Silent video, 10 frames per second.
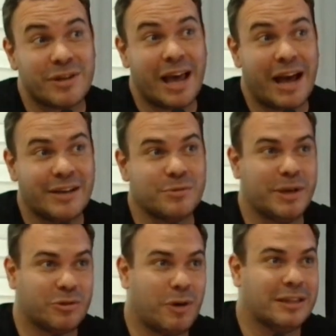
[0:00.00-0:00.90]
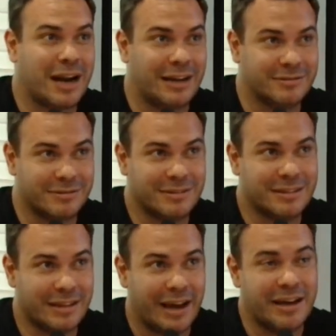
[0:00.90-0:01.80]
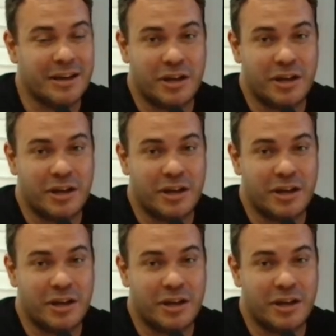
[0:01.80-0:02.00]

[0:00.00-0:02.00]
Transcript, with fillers: reais o um metro quadrado. Né?